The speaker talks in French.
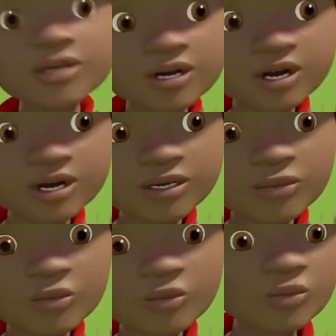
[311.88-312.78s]

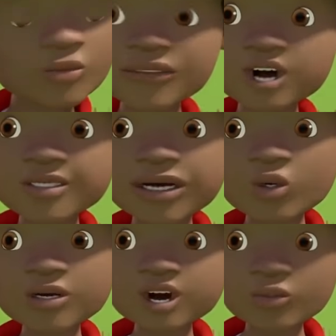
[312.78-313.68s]
Euh... Pas
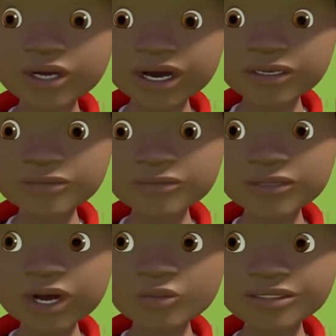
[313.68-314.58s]
besoin d'aller
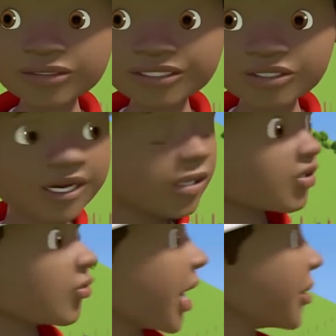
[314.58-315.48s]
jusque-là. Je vais lui donner
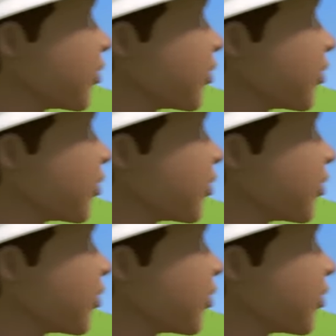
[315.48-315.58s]
un autre